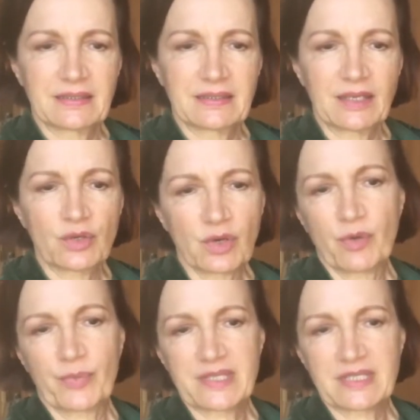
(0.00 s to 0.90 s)
E
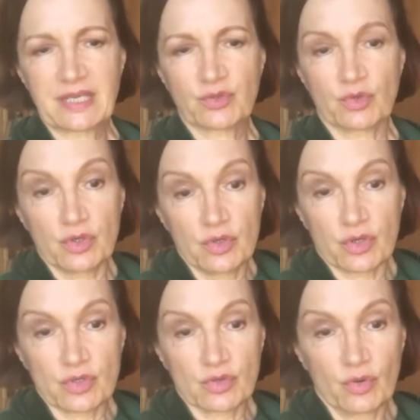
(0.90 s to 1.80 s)
allora ho pensato, io
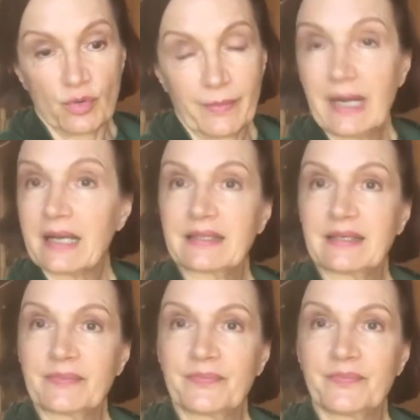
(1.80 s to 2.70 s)
che sono
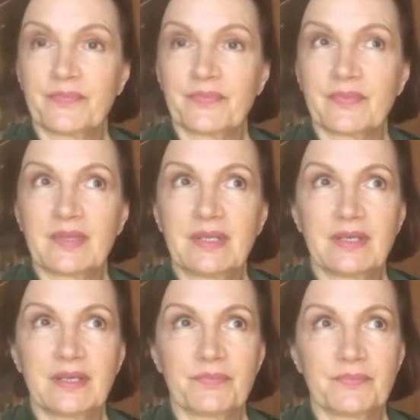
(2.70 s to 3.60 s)
lombarda,
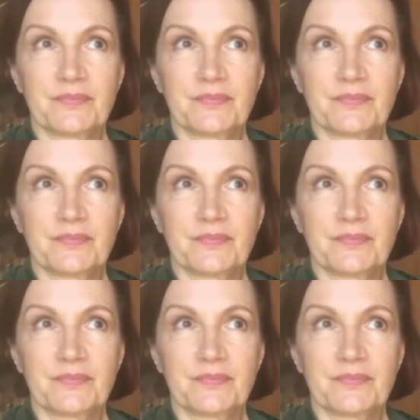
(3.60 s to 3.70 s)
di